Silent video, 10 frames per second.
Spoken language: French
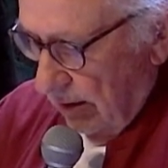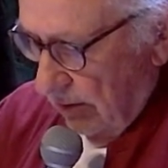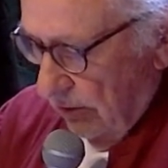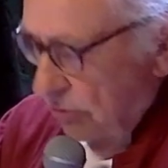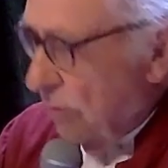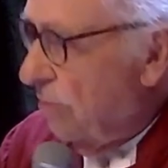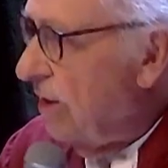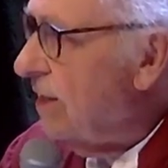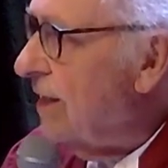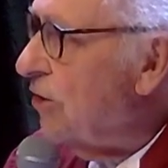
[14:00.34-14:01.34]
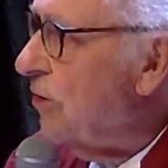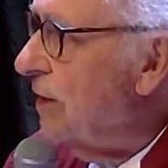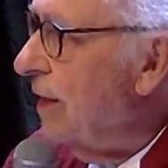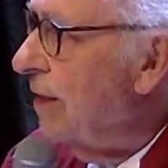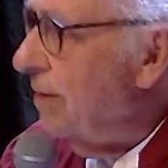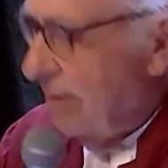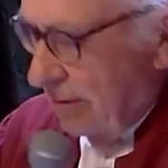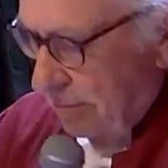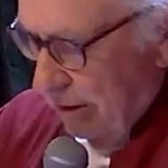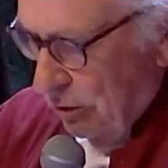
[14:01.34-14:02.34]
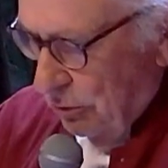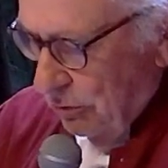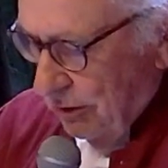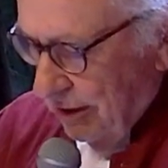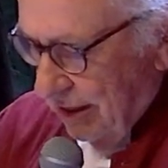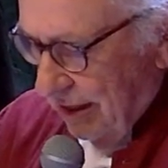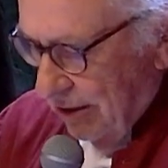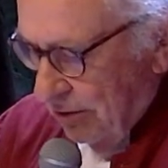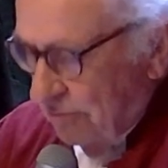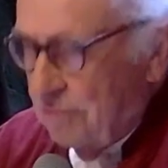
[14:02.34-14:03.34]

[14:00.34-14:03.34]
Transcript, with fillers: Notre bouddhiste national, euh, Mathieu Ricard, que vous